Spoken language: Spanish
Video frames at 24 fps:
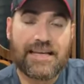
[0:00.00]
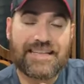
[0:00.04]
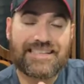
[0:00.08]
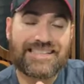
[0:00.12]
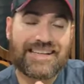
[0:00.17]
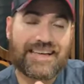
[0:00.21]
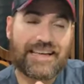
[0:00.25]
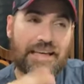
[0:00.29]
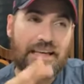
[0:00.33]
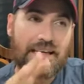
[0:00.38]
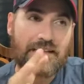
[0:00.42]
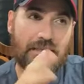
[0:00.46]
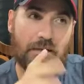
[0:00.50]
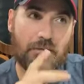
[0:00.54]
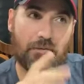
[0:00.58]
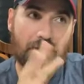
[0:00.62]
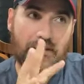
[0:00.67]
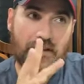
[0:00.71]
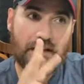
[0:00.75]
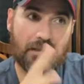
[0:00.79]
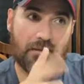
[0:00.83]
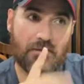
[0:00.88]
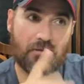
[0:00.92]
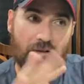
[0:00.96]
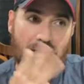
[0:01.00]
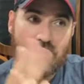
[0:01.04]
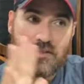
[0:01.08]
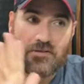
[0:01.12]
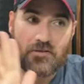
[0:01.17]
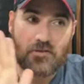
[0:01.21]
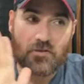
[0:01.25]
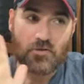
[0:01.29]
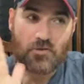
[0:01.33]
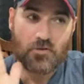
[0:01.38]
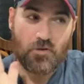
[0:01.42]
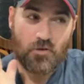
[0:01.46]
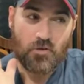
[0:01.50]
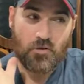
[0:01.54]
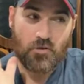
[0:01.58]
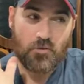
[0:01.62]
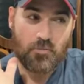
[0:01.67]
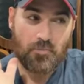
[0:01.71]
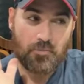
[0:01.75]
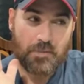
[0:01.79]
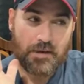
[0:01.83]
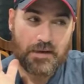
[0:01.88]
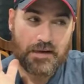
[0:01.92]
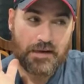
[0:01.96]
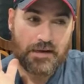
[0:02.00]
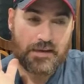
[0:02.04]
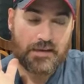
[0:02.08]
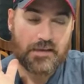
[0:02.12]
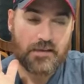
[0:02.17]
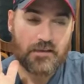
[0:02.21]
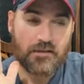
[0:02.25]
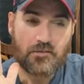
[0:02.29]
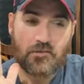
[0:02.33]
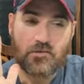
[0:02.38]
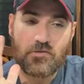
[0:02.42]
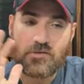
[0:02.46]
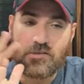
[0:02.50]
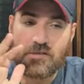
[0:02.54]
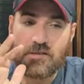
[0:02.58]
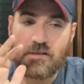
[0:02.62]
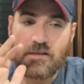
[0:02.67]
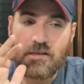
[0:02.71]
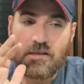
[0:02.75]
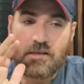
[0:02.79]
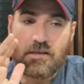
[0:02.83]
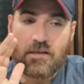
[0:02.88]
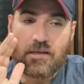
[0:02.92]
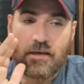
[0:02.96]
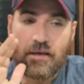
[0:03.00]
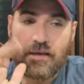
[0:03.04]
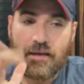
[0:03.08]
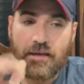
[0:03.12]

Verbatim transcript: Así que ya estamos dejando listo todo para irnos.